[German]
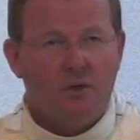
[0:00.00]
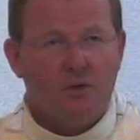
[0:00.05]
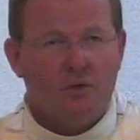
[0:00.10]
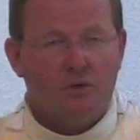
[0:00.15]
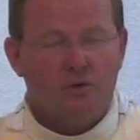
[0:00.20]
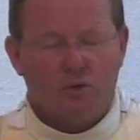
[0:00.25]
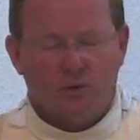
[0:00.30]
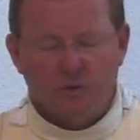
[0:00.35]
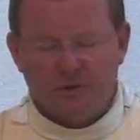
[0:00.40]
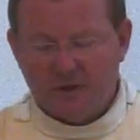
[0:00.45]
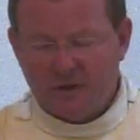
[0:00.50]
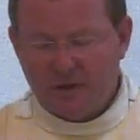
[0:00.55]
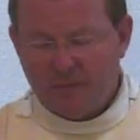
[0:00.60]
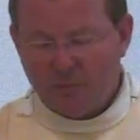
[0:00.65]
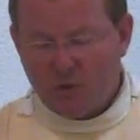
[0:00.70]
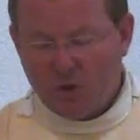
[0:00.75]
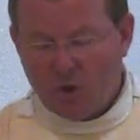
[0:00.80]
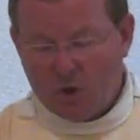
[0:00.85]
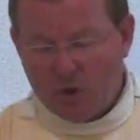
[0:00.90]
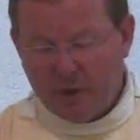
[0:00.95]
Und unter dem
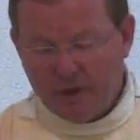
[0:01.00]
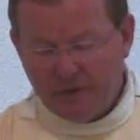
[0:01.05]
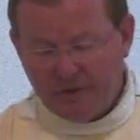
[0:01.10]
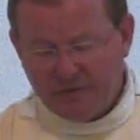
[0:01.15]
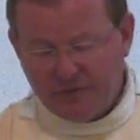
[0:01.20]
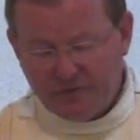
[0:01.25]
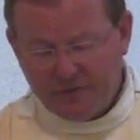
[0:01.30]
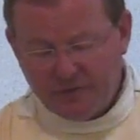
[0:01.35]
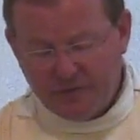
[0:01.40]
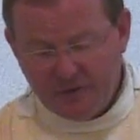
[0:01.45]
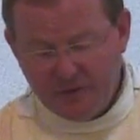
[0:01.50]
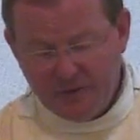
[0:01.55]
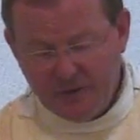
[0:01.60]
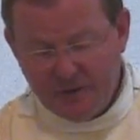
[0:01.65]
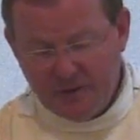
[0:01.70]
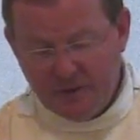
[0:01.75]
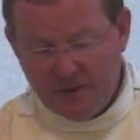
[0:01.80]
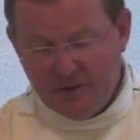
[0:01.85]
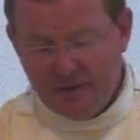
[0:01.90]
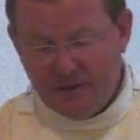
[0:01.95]
Kreuz
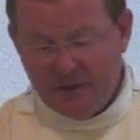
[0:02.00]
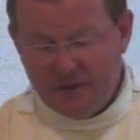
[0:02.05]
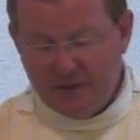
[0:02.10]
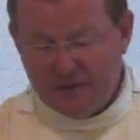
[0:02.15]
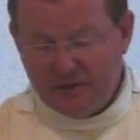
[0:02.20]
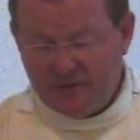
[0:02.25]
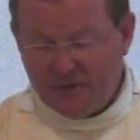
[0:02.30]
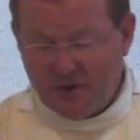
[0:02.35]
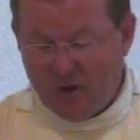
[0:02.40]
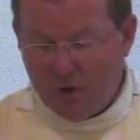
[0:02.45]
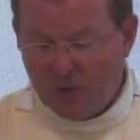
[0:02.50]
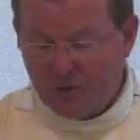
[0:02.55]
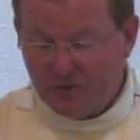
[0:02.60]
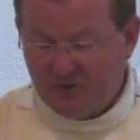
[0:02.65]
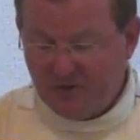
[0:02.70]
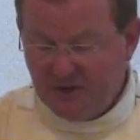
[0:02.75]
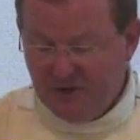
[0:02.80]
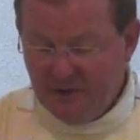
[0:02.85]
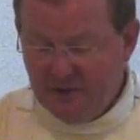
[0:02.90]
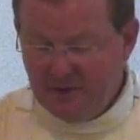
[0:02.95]
ist auch
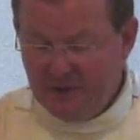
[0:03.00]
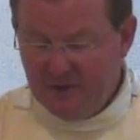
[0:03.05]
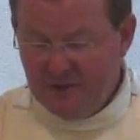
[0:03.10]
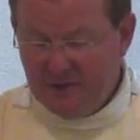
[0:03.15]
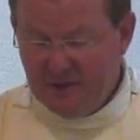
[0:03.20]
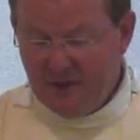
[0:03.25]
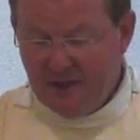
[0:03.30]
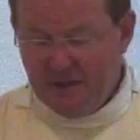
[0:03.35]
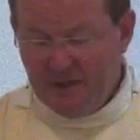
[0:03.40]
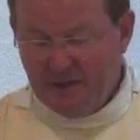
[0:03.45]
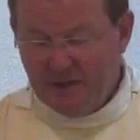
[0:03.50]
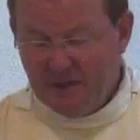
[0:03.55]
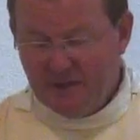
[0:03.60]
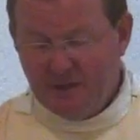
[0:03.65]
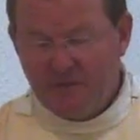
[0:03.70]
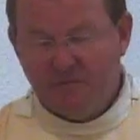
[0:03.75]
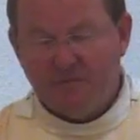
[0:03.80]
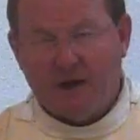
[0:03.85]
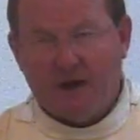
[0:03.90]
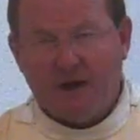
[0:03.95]
sie diejenige,
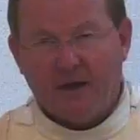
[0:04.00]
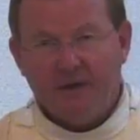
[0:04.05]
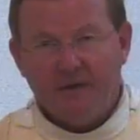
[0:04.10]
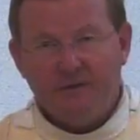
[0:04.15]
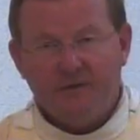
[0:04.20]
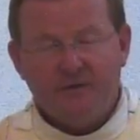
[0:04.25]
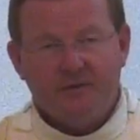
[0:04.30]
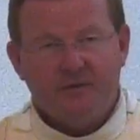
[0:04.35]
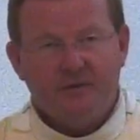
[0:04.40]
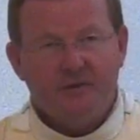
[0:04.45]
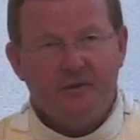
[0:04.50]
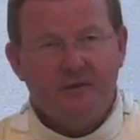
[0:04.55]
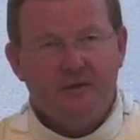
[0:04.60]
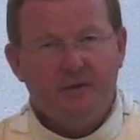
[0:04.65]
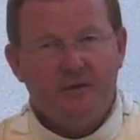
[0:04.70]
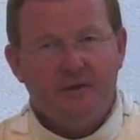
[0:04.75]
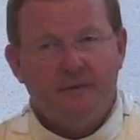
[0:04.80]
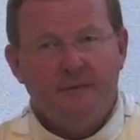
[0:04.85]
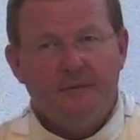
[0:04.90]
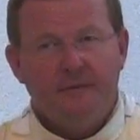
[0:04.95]
die weiß,
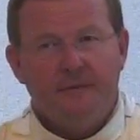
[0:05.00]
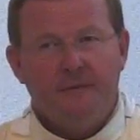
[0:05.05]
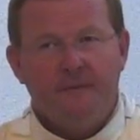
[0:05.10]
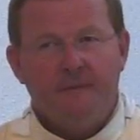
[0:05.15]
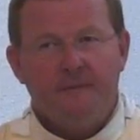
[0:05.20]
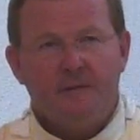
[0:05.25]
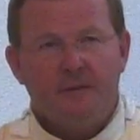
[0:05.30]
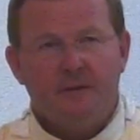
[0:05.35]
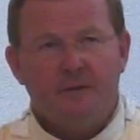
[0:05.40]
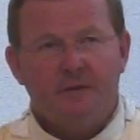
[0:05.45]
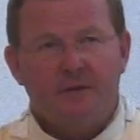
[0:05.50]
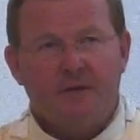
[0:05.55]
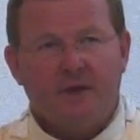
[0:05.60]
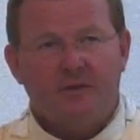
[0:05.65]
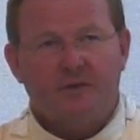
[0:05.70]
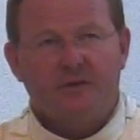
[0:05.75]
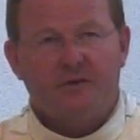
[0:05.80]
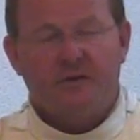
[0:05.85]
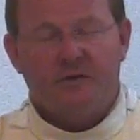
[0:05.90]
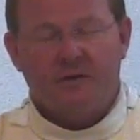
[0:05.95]

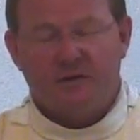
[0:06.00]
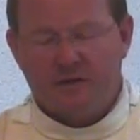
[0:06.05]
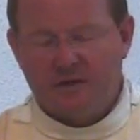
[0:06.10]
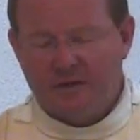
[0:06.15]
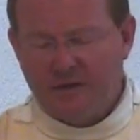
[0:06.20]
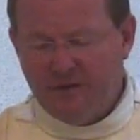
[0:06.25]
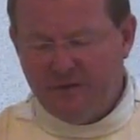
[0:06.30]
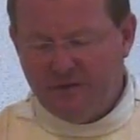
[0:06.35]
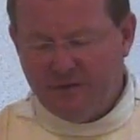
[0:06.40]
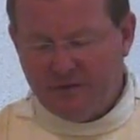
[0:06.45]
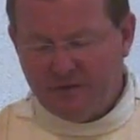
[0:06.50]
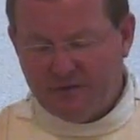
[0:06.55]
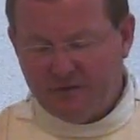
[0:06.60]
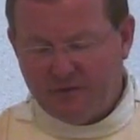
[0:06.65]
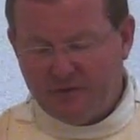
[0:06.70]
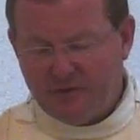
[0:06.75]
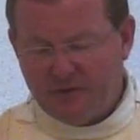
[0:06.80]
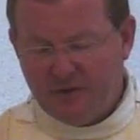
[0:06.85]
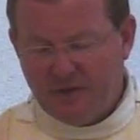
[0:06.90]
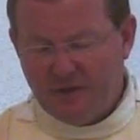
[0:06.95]
dass
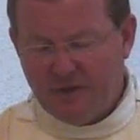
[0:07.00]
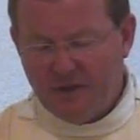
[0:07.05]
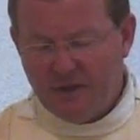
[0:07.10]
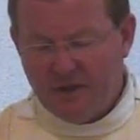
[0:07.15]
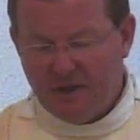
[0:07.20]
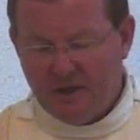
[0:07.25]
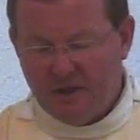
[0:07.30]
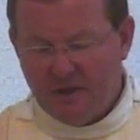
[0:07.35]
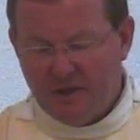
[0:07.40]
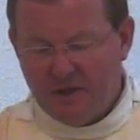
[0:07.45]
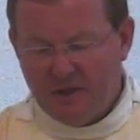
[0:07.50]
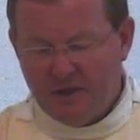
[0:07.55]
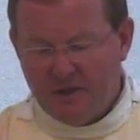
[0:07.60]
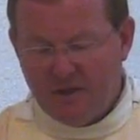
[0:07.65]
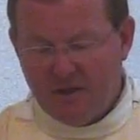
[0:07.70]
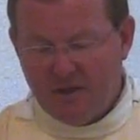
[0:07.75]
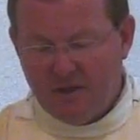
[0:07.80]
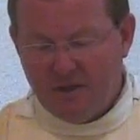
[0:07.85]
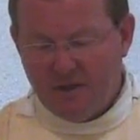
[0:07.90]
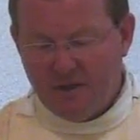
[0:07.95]
dieses
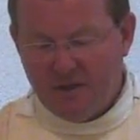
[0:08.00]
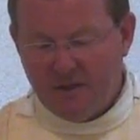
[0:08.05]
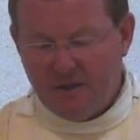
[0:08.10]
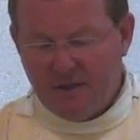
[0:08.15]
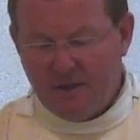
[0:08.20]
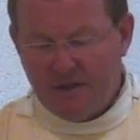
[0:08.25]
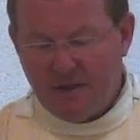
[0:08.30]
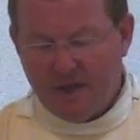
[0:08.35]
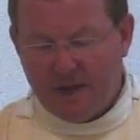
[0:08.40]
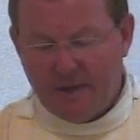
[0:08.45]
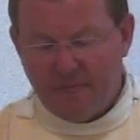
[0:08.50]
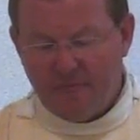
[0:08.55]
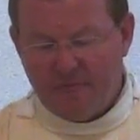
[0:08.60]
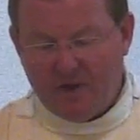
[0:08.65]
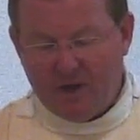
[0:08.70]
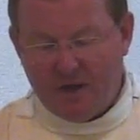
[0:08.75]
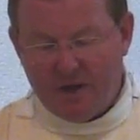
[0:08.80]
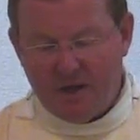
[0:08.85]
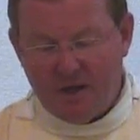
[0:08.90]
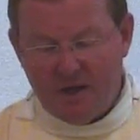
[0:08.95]
nicht
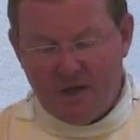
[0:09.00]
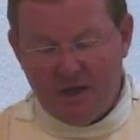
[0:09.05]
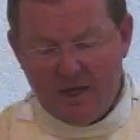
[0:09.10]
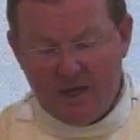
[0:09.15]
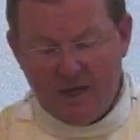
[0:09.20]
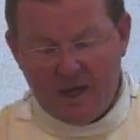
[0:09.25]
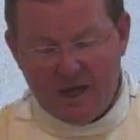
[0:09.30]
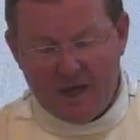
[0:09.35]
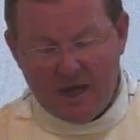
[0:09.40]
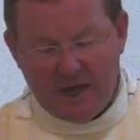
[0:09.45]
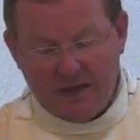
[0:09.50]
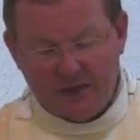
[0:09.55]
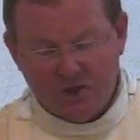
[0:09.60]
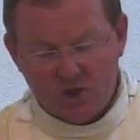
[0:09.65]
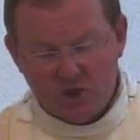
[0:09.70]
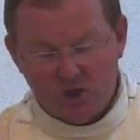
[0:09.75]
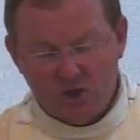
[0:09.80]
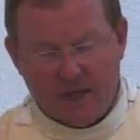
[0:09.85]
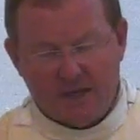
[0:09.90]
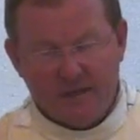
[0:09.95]
einfach eine
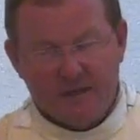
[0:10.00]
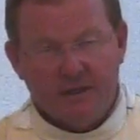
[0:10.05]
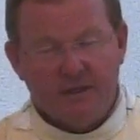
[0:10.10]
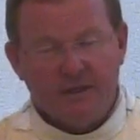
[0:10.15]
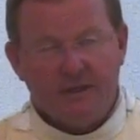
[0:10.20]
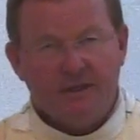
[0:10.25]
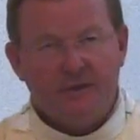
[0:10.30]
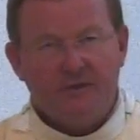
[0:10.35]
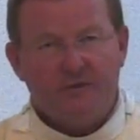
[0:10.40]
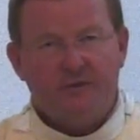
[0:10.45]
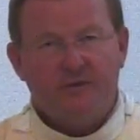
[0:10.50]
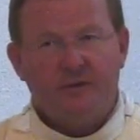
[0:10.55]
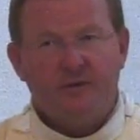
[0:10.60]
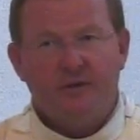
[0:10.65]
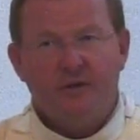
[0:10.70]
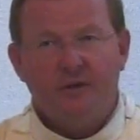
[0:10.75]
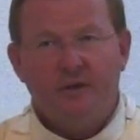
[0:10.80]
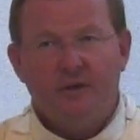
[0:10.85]
Schande ist,